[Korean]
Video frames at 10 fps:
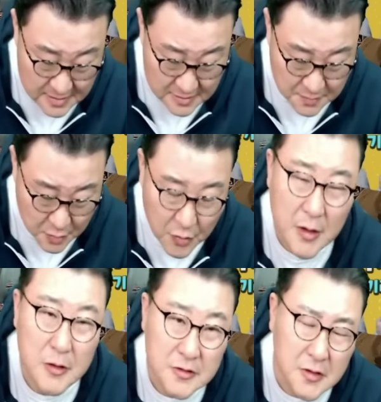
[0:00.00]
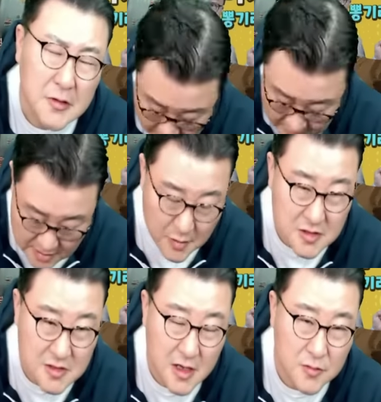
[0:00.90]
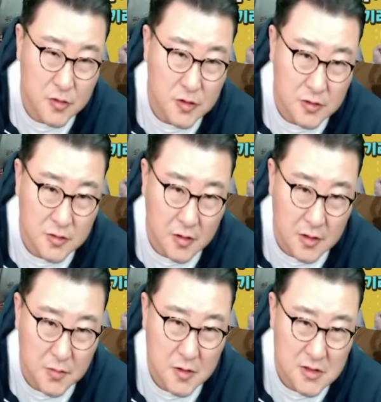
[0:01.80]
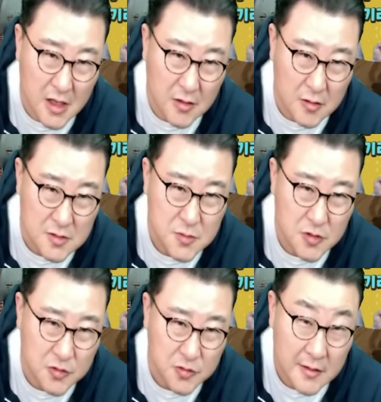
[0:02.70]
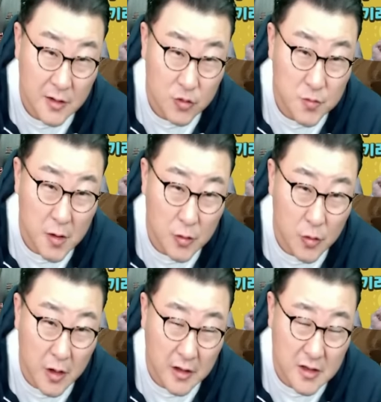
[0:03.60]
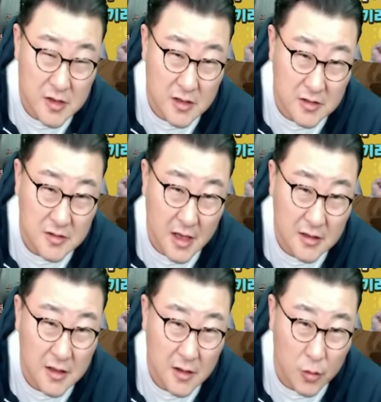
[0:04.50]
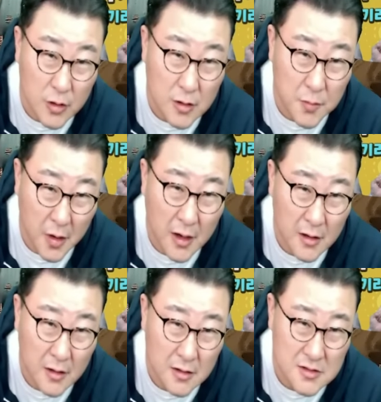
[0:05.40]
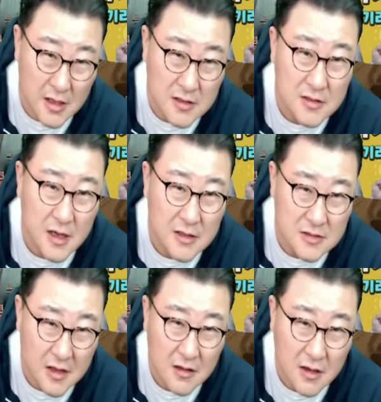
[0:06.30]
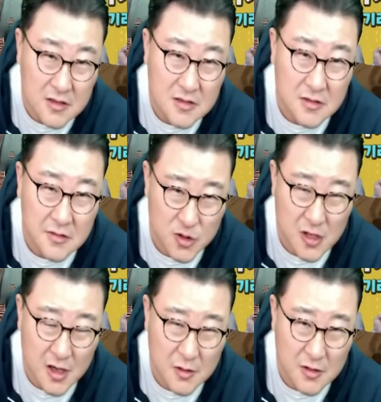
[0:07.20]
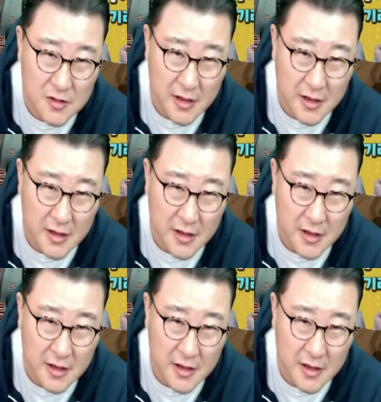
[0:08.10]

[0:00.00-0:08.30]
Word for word: 일체를 폭로하면서 이재명 지지하는 분들은 더 힘들지 않아 심적으로 그냥 눈 멀고 개돼지가 돼서 사는 게 오히려 더 편하지 않았을까 하는 생각까지 들어 죄책감이 들어